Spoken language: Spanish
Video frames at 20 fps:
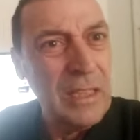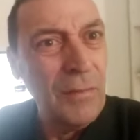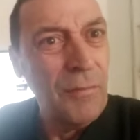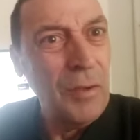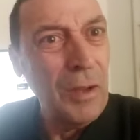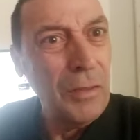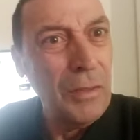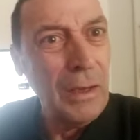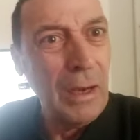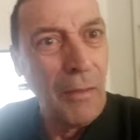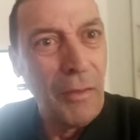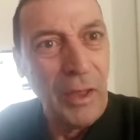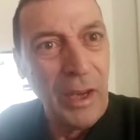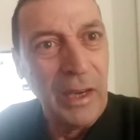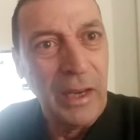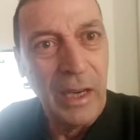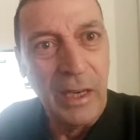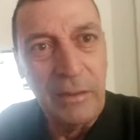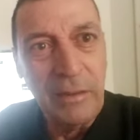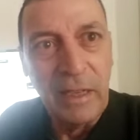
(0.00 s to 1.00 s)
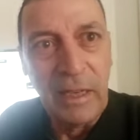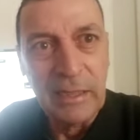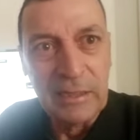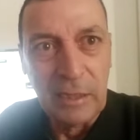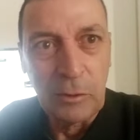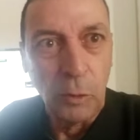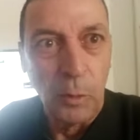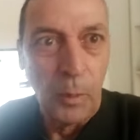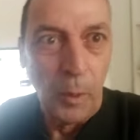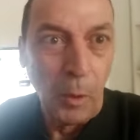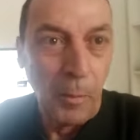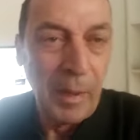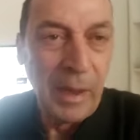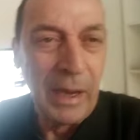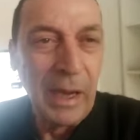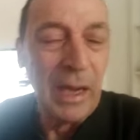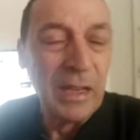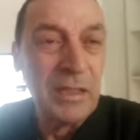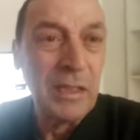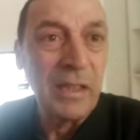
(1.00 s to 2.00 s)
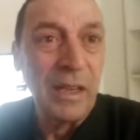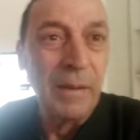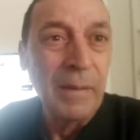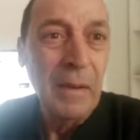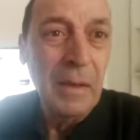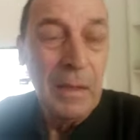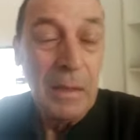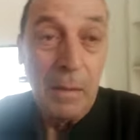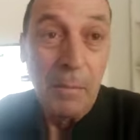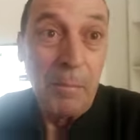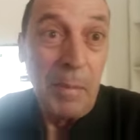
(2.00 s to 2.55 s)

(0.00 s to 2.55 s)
Es difícil hacer críticas a tu propia iglesia,